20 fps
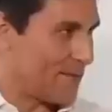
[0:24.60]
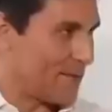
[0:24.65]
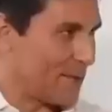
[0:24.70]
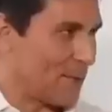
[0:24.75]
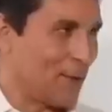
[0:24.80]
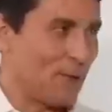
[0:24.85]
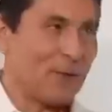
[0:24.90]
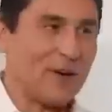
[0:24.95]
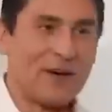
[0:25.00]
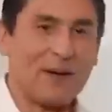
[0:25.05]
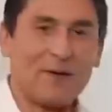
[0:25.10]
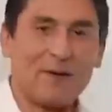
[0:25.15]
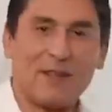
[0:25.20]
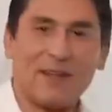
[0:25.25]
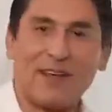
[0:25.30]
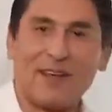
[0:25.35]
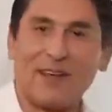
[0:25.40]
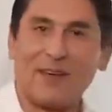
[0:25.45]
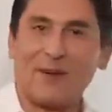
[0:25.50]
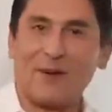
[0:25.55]
no
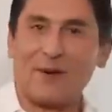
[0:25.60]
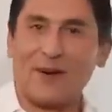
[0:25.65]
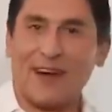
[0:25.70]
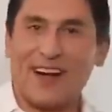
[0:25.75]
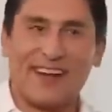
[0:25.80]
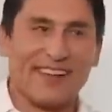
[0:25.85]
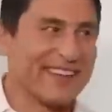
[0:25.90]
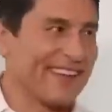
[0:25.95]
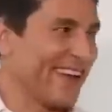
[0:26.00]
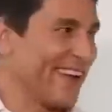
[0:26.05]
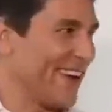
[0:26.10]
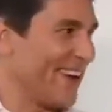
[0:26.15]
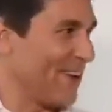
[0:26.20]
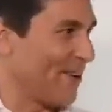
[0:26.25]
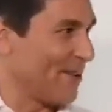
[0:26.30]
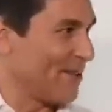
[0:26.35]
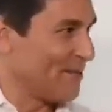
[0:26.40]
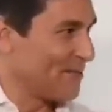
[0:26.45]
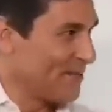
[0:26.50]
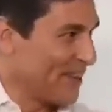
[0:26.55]
longevidad de lonja, de,
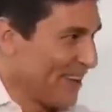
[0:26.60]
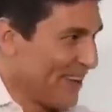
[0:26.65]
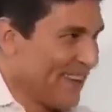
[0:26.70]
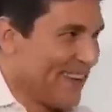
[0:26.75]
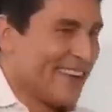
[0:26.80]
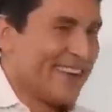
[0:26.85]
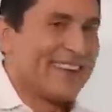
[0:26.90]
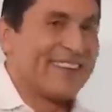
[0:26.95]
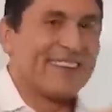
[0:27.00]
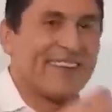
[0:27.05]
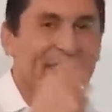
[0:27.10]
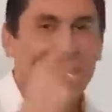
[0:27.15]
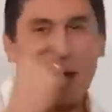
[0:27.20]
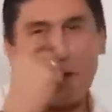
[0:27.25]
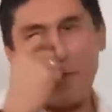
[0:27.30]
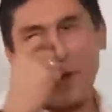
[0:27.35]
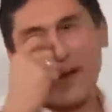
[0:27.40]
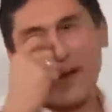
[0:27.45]
lonja, de no, no de,